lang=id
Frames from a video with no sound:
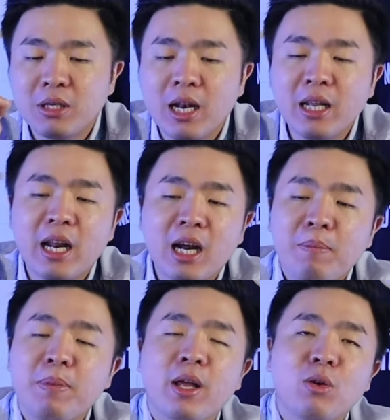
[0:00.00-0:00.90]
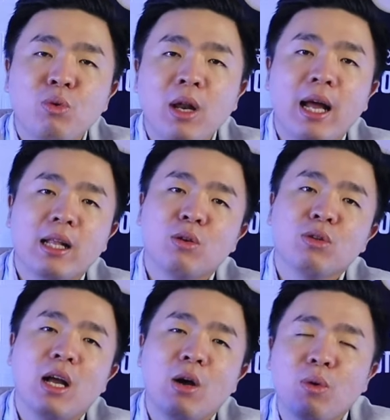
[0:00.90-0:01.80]
misalnya darah kapiler gula
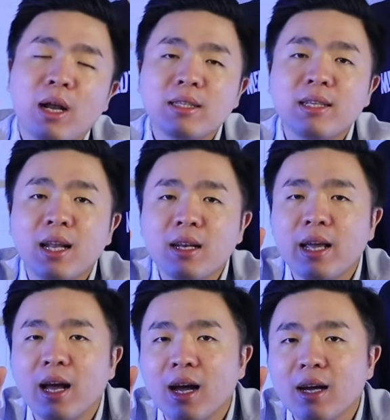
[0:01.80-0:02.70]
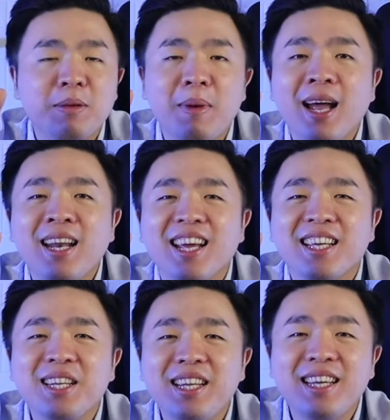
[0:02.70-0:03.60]
terus akurasi kan ya gimana
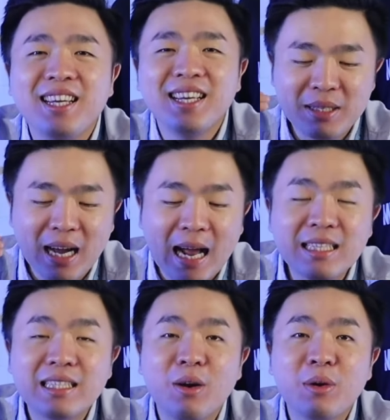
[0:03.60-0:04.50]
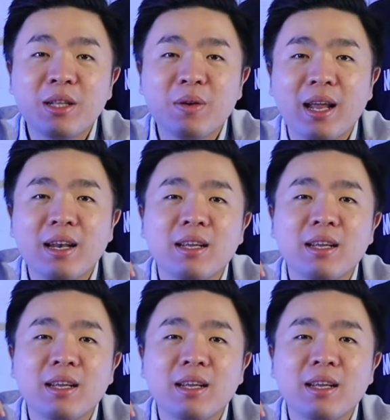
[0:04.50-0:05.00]
ya jadi bisa kacau gitu kan.